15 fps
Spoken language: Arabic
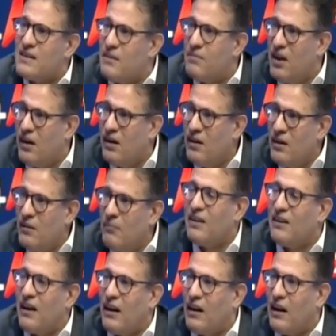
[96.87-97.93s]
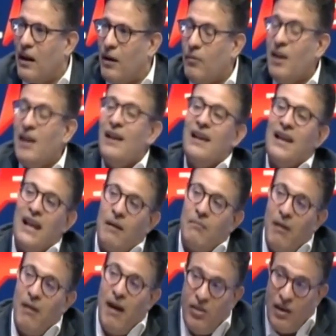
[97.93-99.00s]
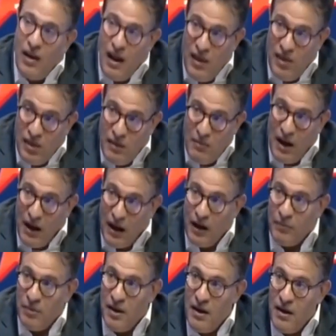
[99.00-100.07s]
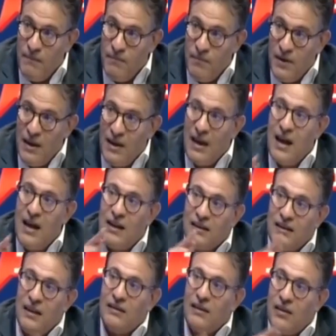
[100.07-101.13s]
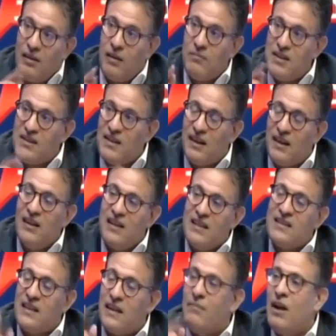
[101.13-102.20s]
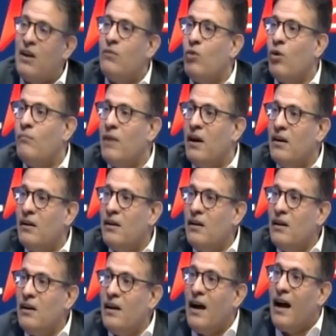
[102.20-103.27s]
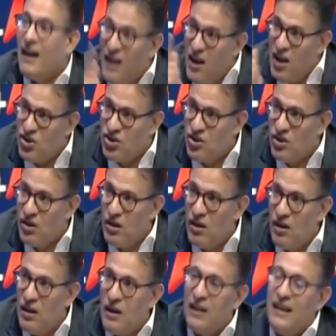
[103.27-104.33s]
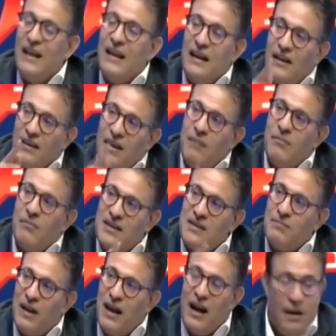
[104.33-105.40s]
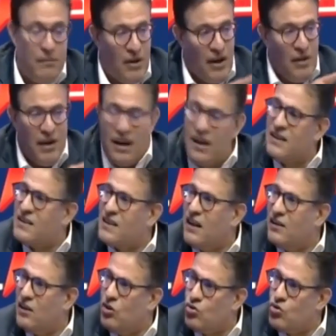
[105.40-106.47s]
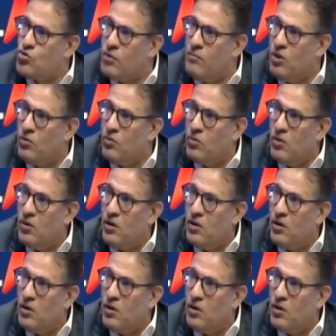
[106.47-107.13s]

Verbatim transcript: أسابيع من انطلاق الحرب لأن بعض الأنظمة العربية كانت تنتظر من إسرائيل استكمال المهمة علاش؟ لأن النظام الرسمي العربي كما قيس سعيد اللي هو جزء منه